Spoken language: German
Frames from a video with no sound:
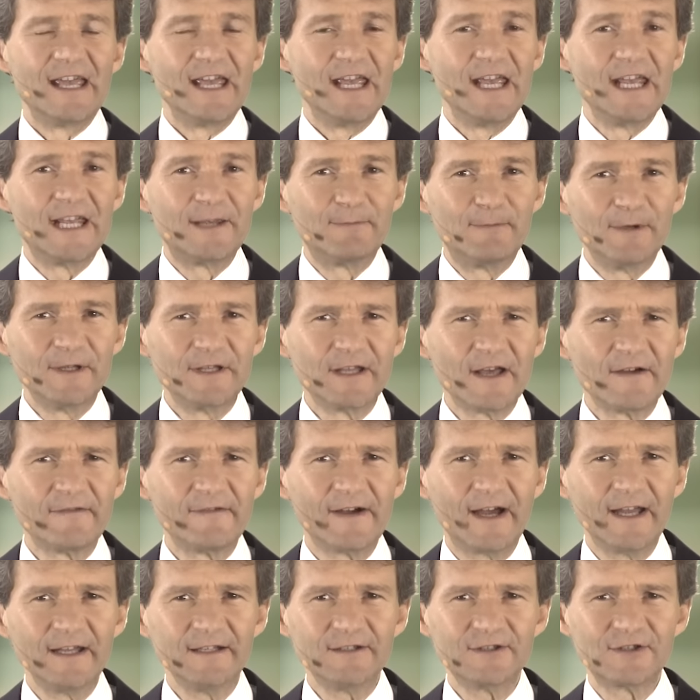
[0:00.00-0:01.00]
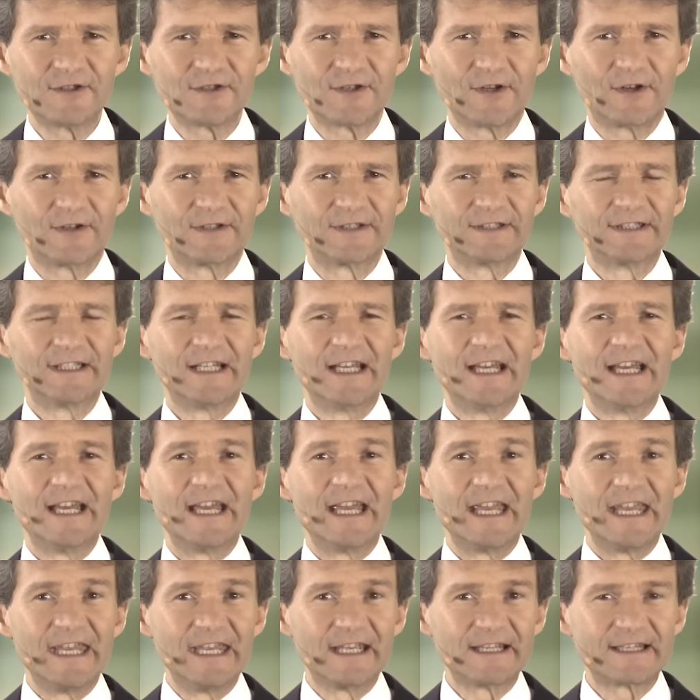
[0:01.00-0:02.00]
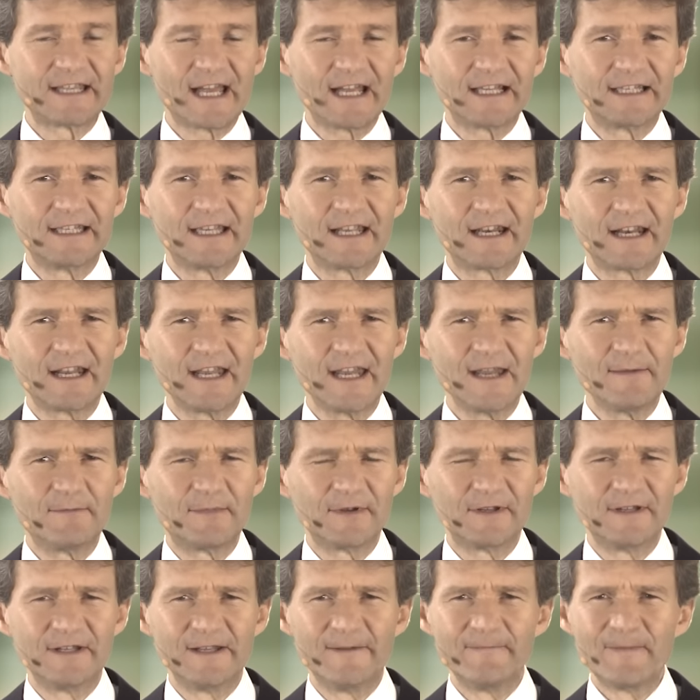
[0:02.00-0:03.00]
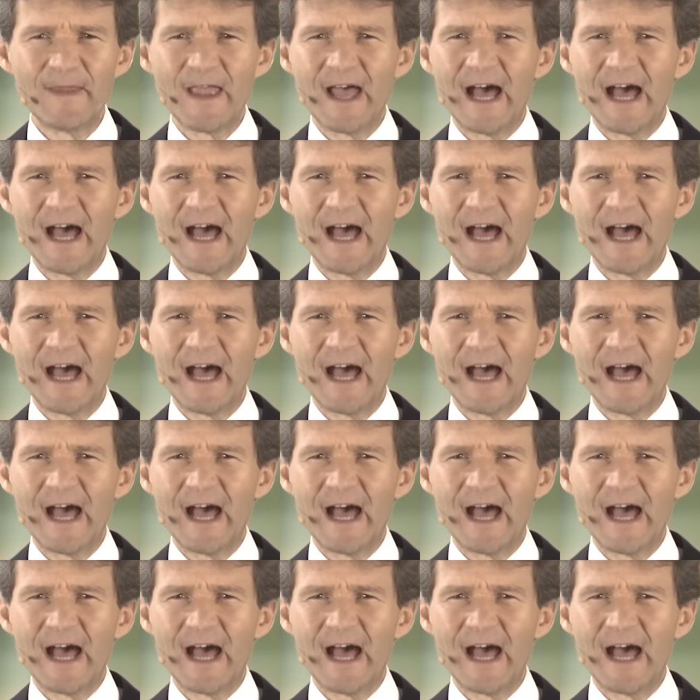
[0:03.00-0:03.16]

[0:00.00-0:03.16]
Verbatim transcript: ich bin der Weinstock, ihr seid die Reben.